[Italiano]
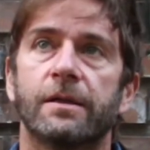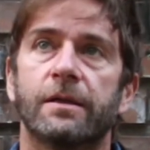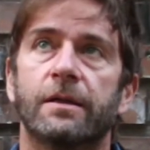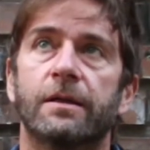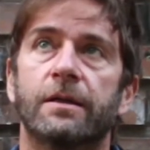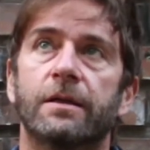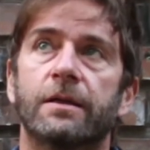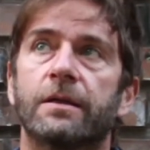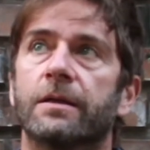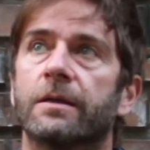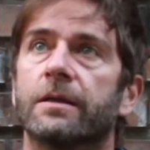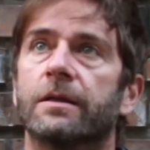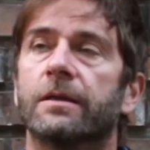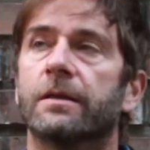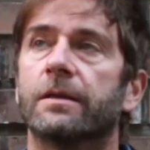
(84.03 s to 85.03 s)

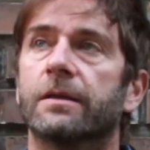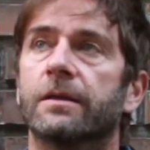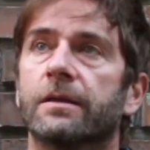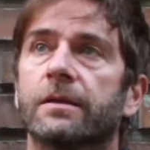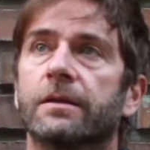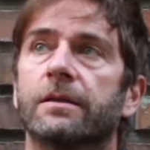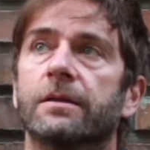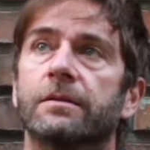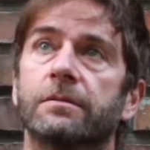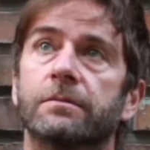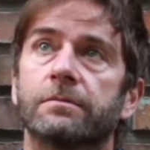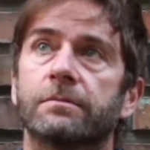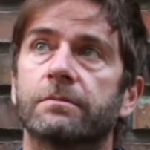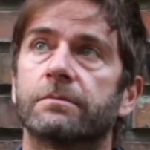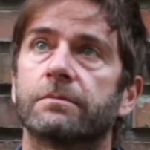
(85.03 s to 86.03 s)
Uh,
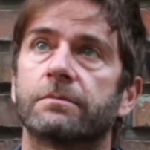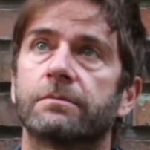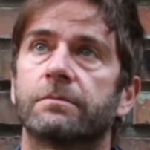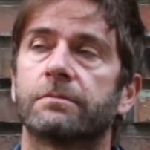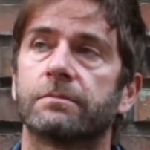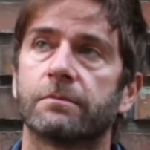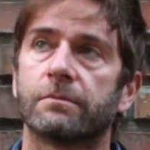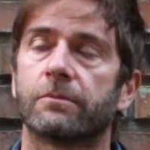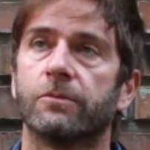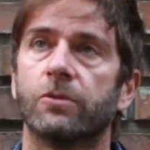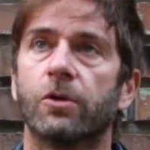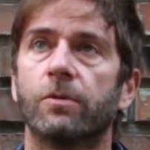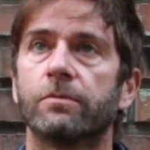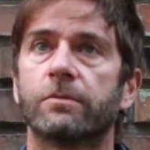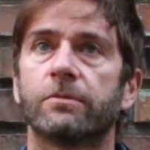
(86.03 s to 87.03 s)

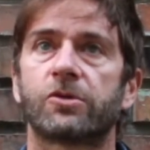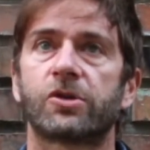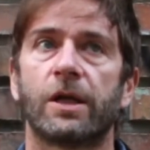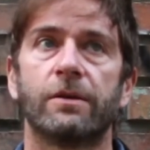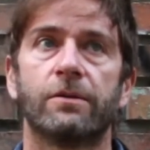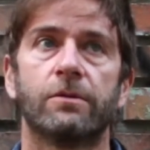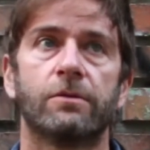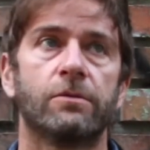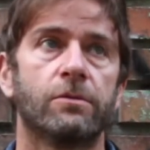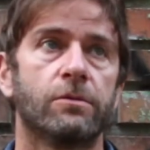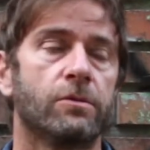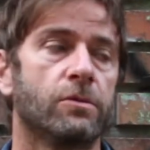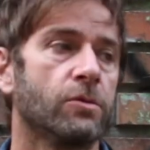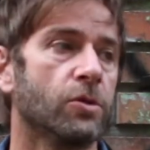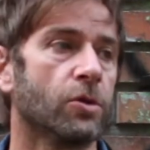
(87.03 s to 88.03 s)
non, cioè,
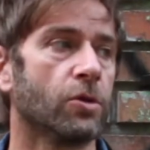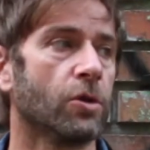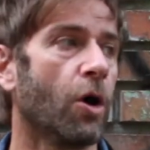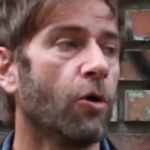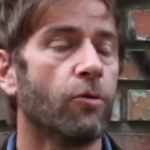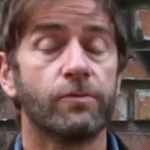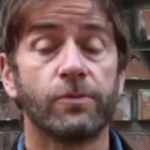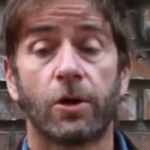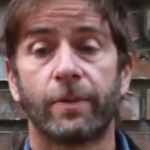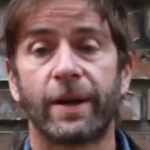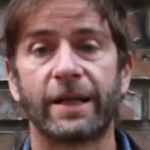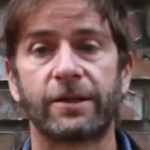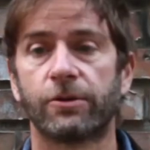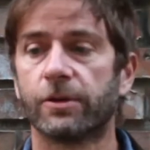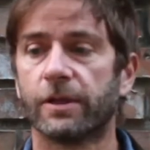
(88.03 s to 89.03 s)
non, ho un mio
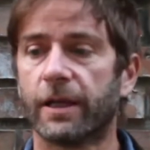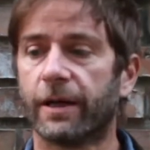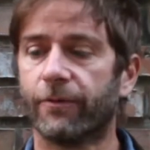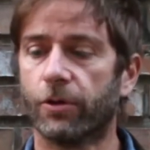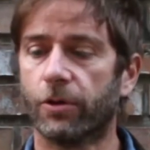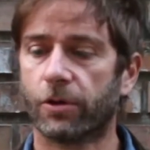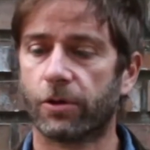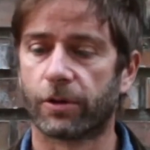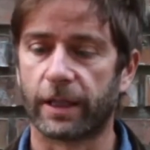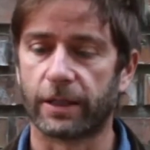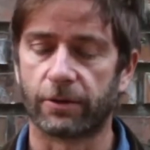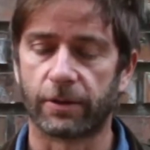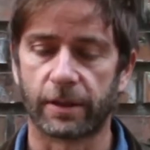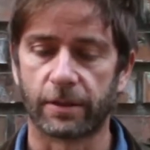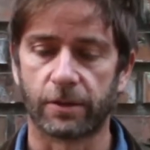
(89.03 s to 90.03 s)
metodo di lavoro che
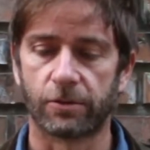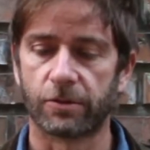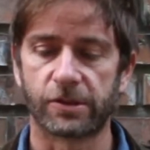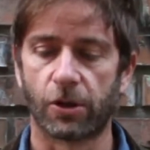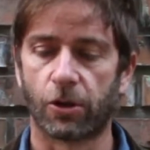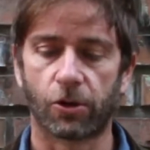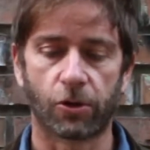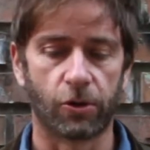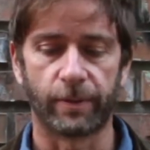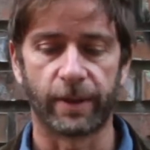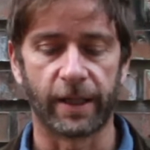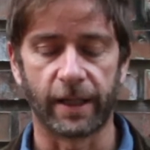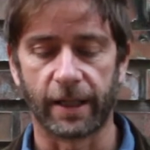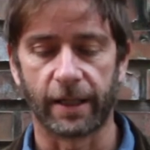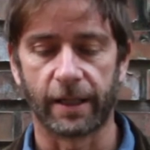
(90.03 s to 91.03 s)
non, non, so
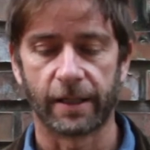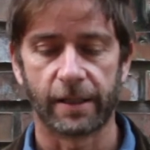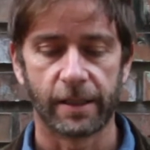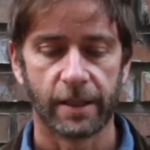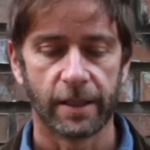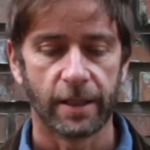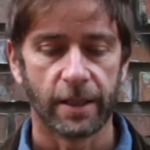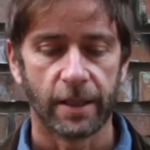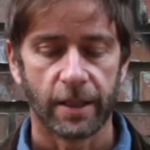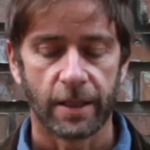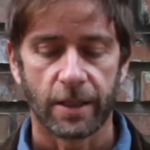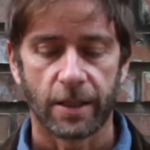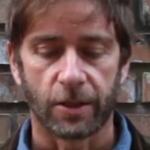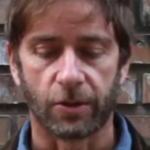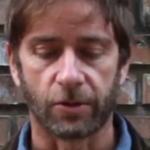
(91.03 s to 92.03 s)
come,
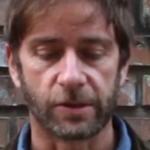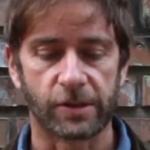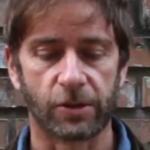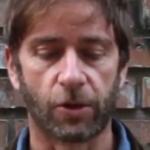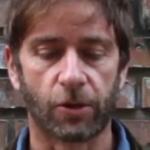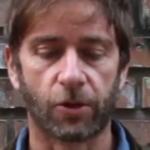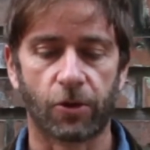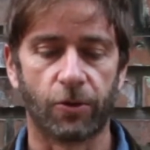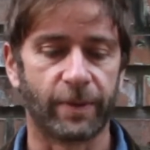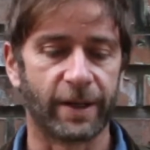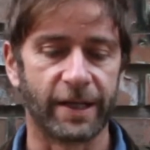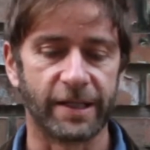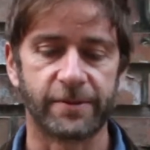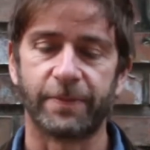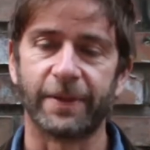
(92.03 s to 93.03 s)
non, so
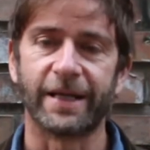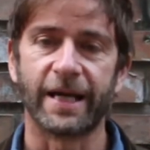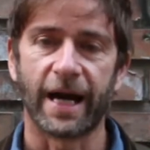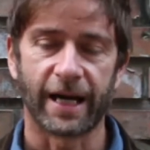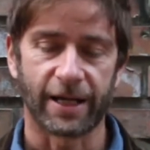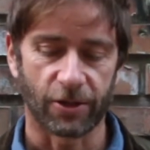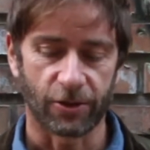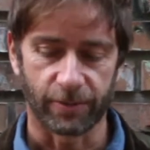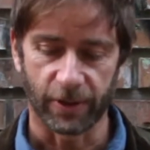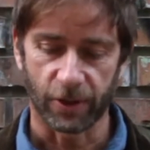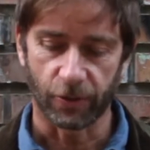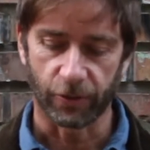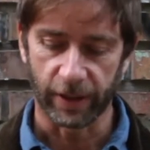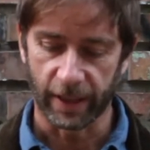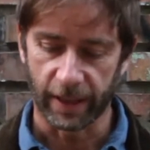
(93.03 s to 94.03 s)
come, spiegarlo, per
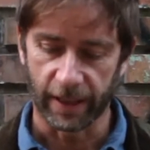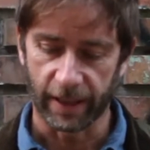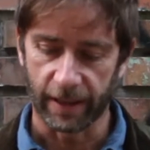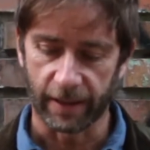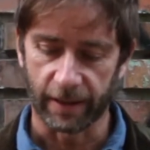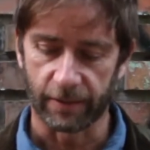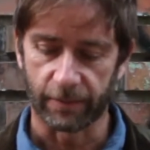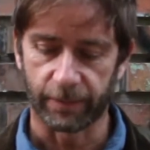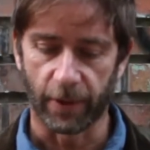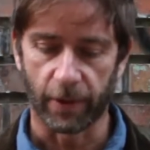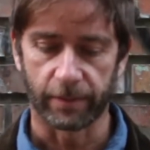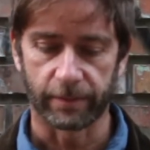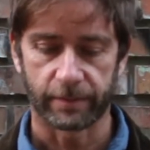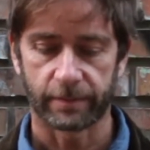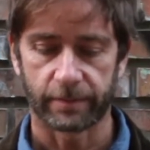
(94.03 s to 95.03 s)
cui è un
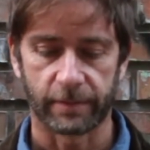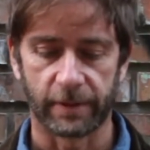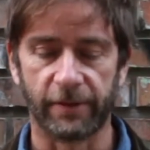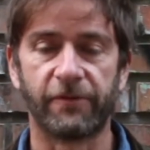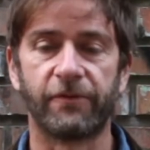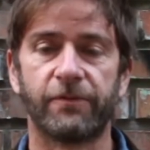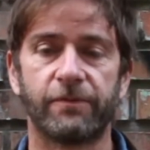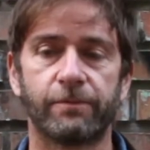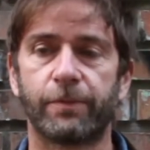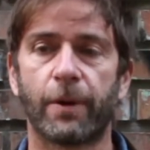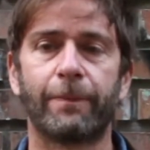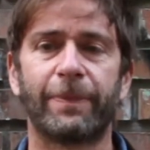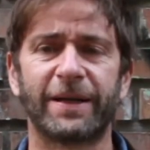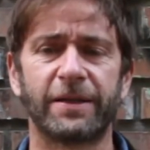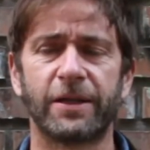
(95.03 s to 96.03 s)
po', dif- un po
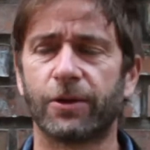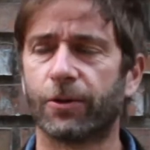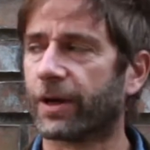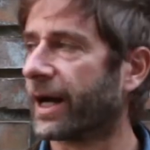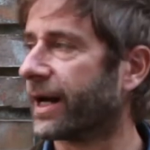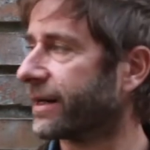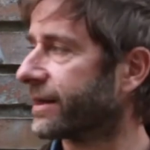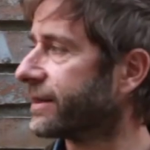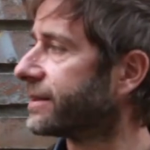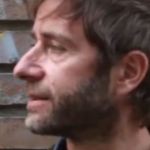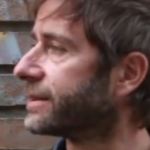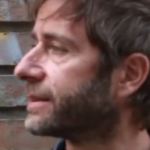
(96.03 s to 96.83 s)
particolare.